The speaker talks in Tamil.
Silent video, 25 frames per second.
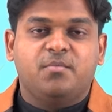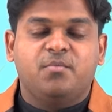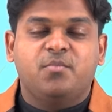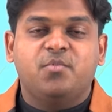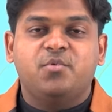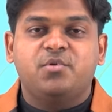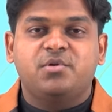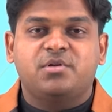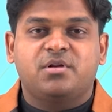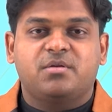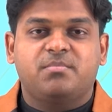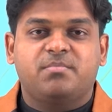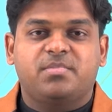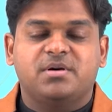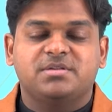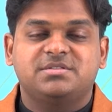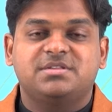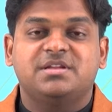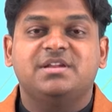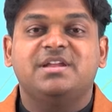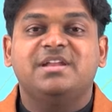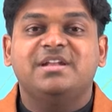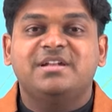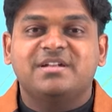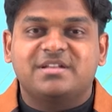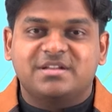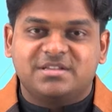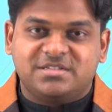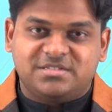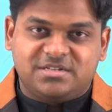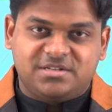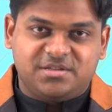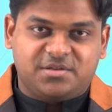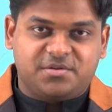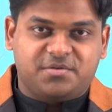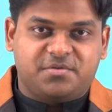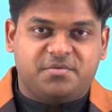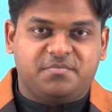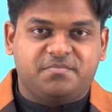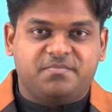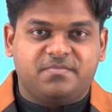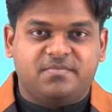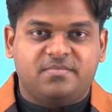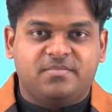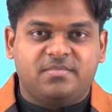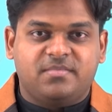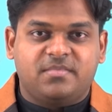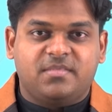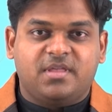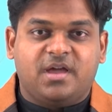மூன்று பர்சன்ட் இன்ட்ரெஸ்ட் இருக்கும்
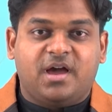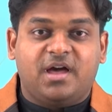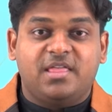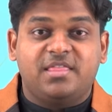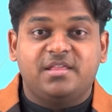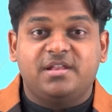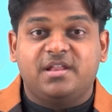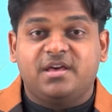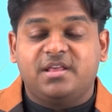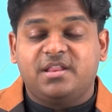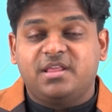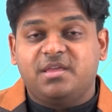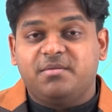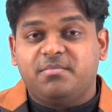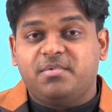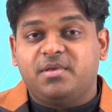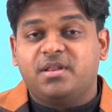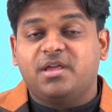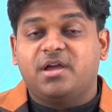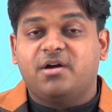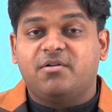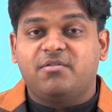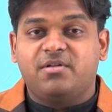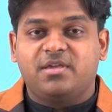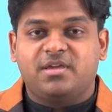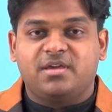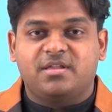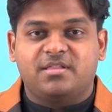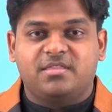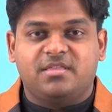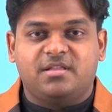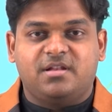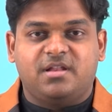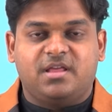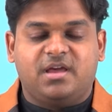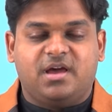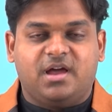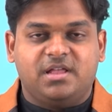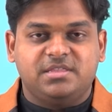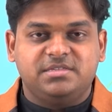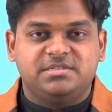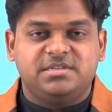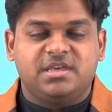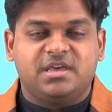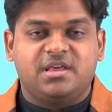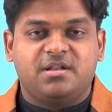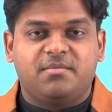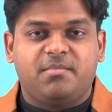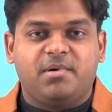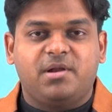அதை நிறைய பேர் கவனிக்கிறது இல்லை
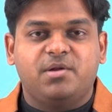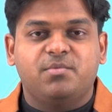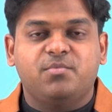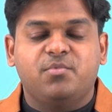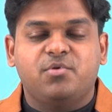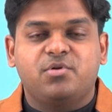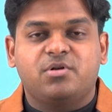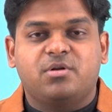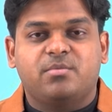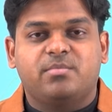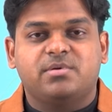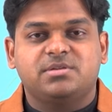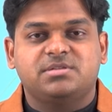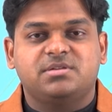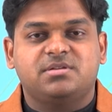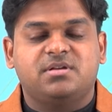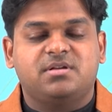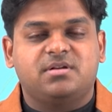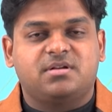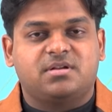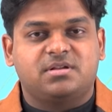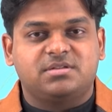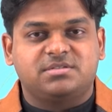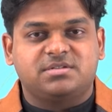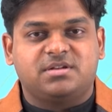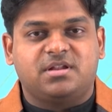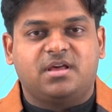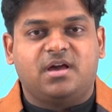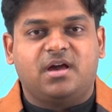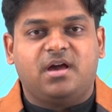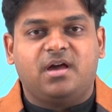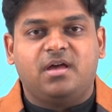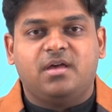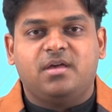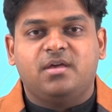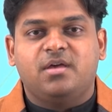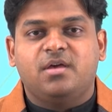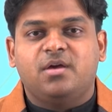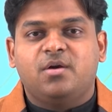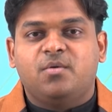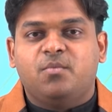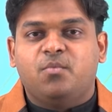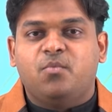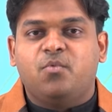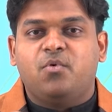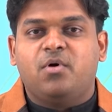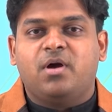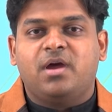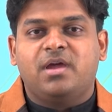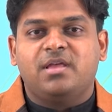அஞ்சாயிரம் ரூபாயில் மூன்று பர்சன்ட் இன்ட்ரெஸ்ட்னா
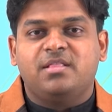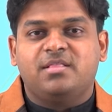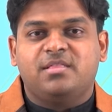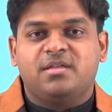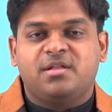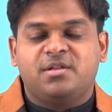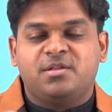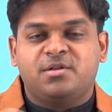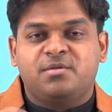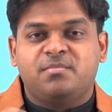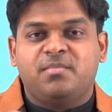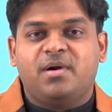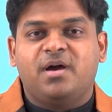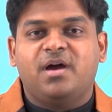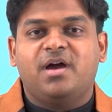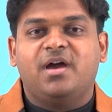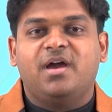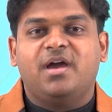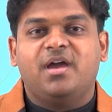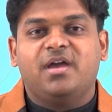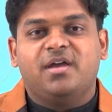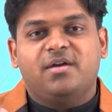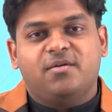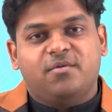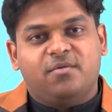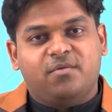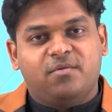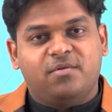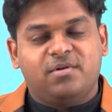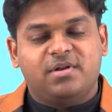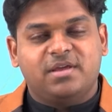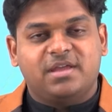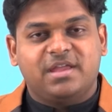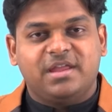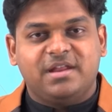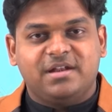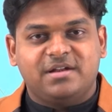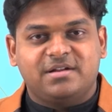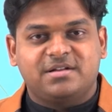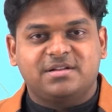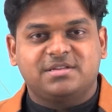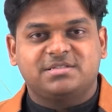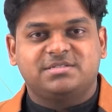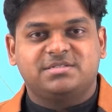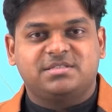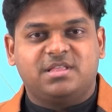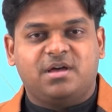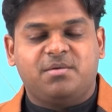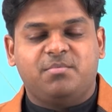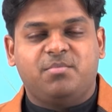மூவாயிரத்தி ஐநூறுரூபா உங்களுக்கு
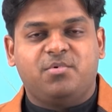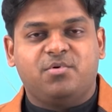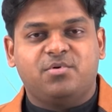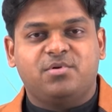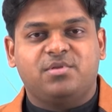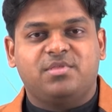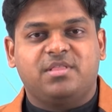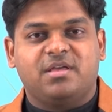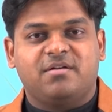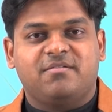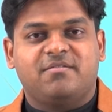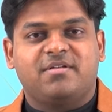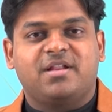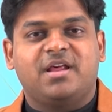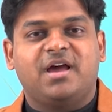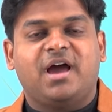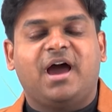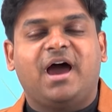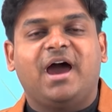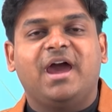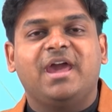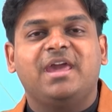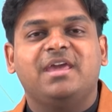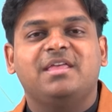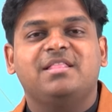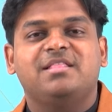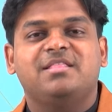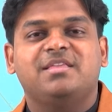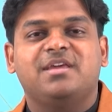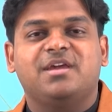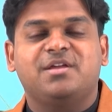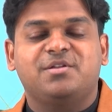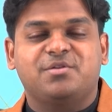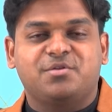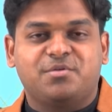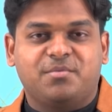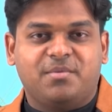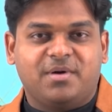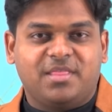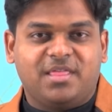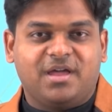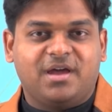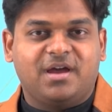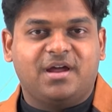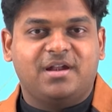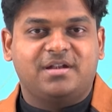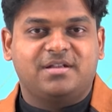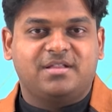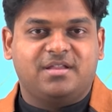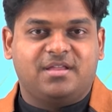இன்ட்ரெஸ்ட் தான் போகுது தவிர ஆயிரத்தி ஐநூறுரூபா
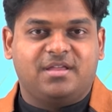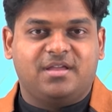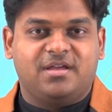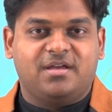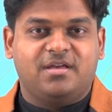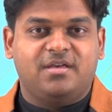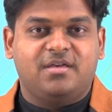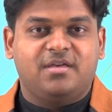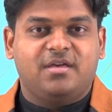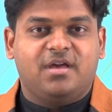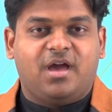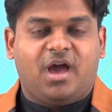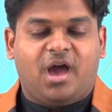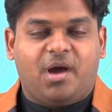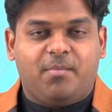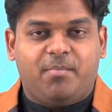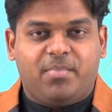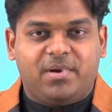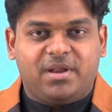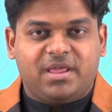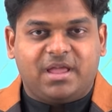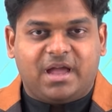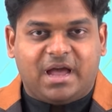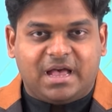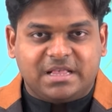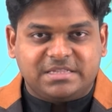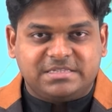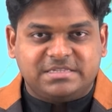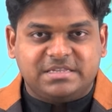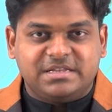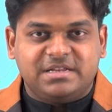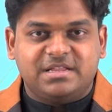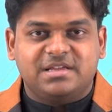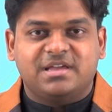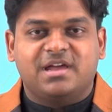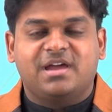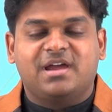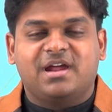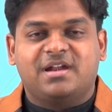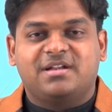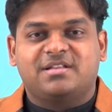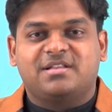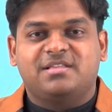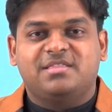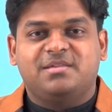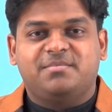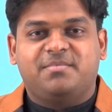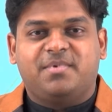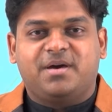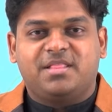தான் கட்டுறீங்க அப்போ நீங்கள் அசலுக்கு
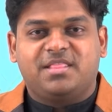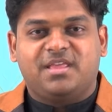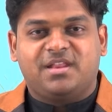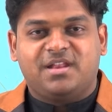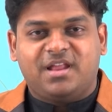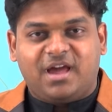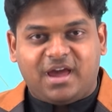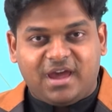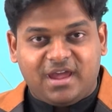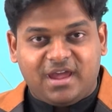கட்டுறது பார்த்தீங்கன்னா